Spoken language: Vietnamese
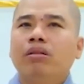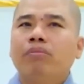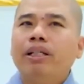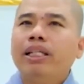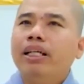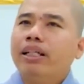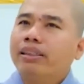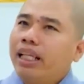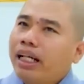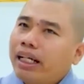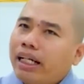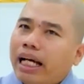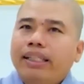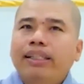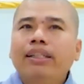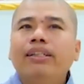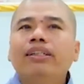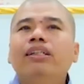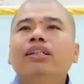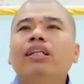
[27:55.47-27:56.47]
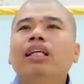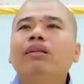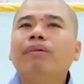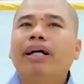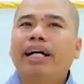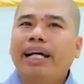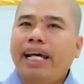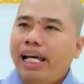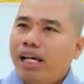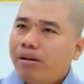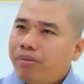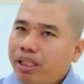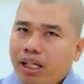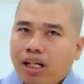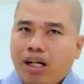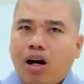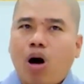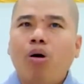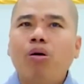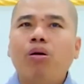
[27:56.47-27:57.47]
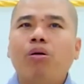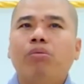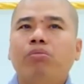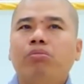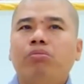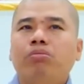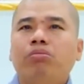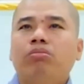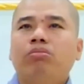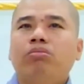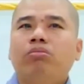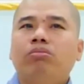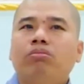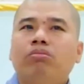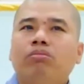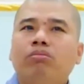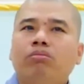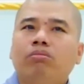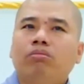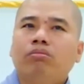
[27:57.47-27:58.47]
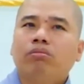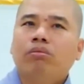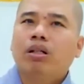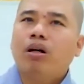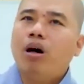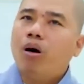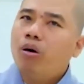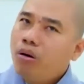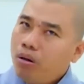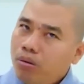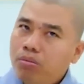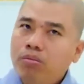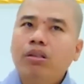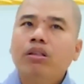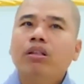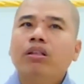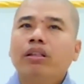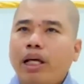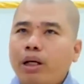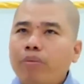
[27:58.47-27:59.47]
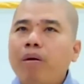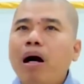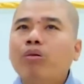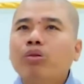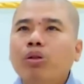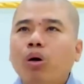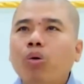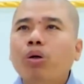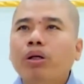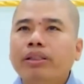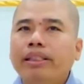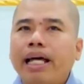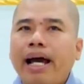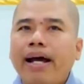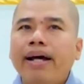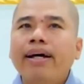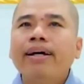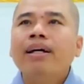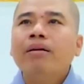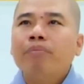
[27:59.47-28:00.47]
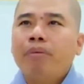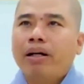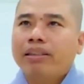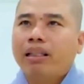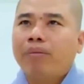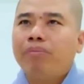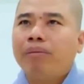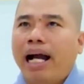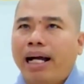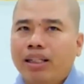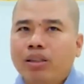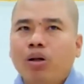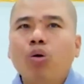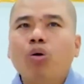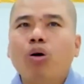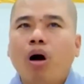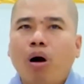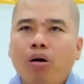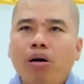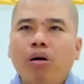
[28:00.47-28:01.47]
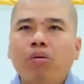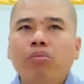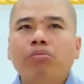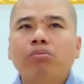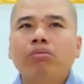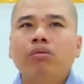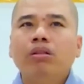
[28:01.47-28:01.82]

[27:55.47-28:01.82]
Bây giờ tất cả Chương Hương Linh mà nghe bây giờ khổ không? Khổ không? Theo báo thù người ta, mang tâm hận thù khổ không?